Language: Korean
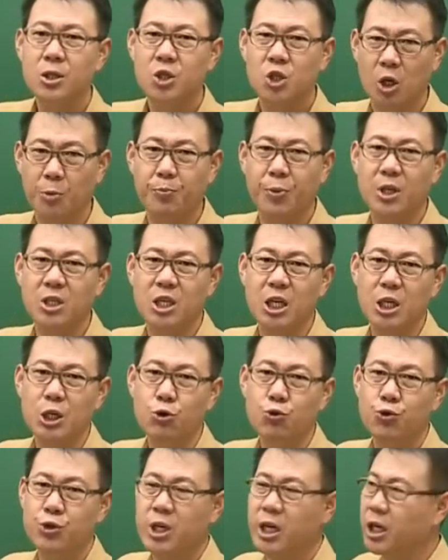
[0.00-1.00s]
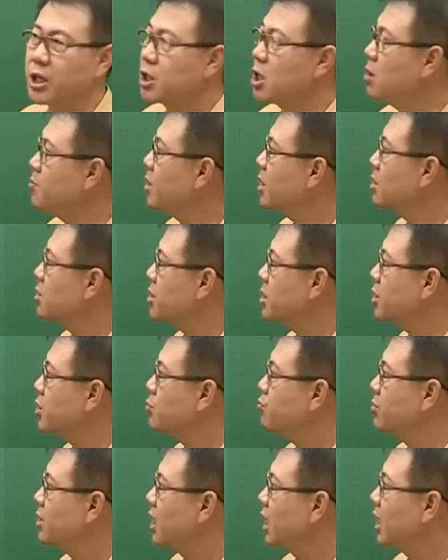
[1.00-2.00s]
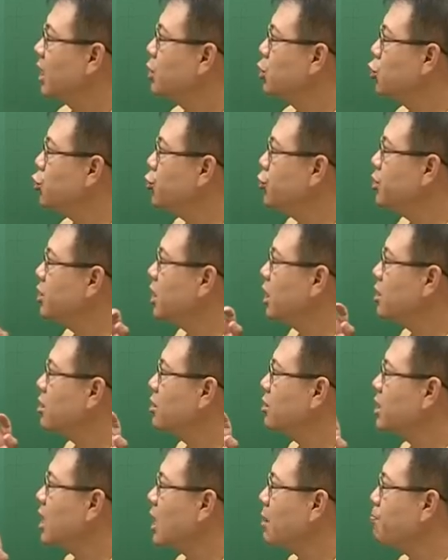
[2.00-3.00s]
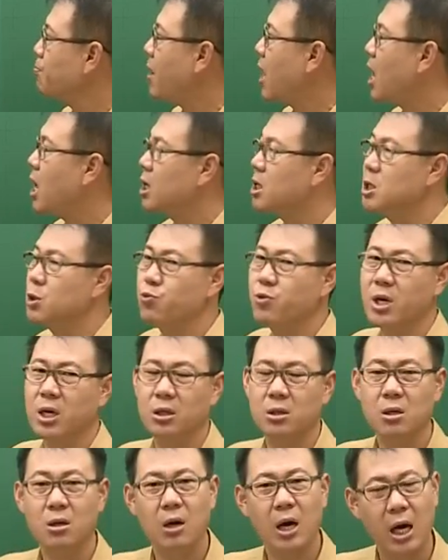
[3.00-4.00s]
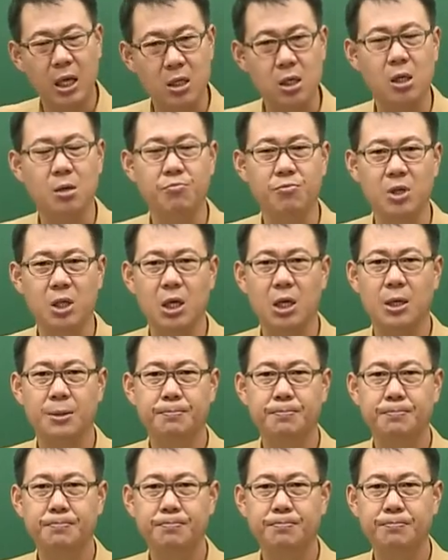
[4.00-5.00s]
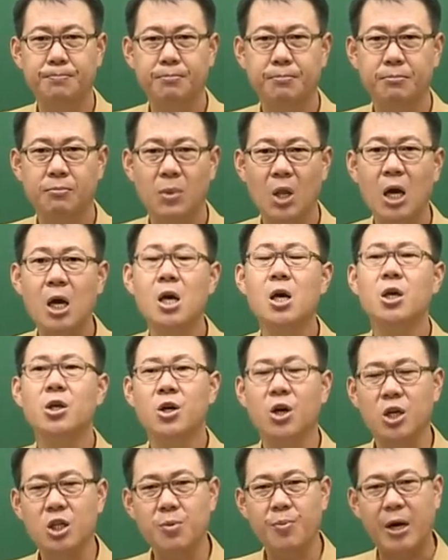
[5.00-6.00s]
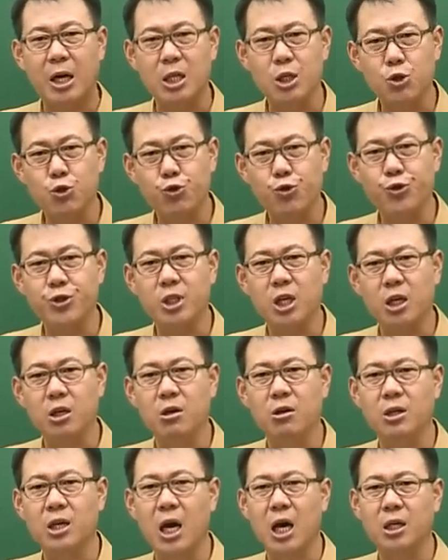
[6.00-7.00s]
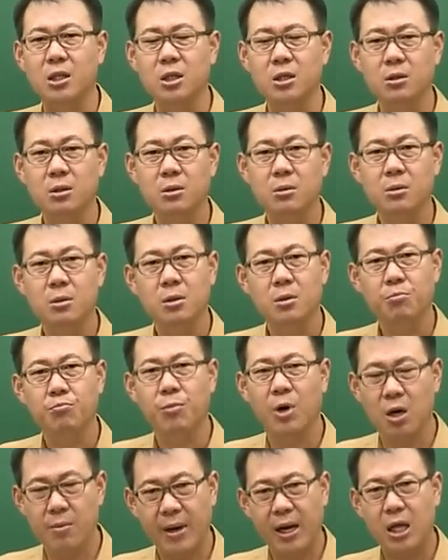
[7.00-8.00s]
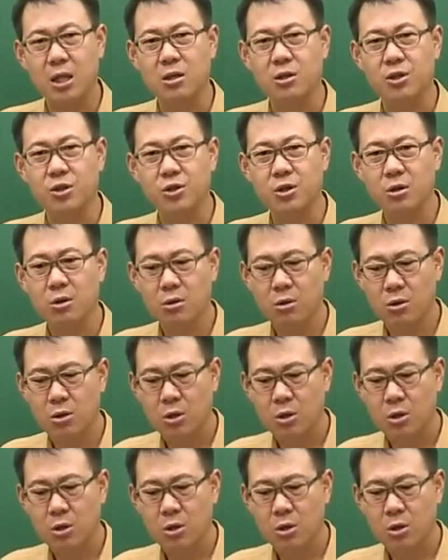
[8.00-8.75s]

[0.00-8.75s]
첫 번째 이유 제가 설명드렸습니다. 출제 경향 파악을 위해서 하는 겁니다. 여기서 말하는 출제 경향은 뭘 말하는 거죠?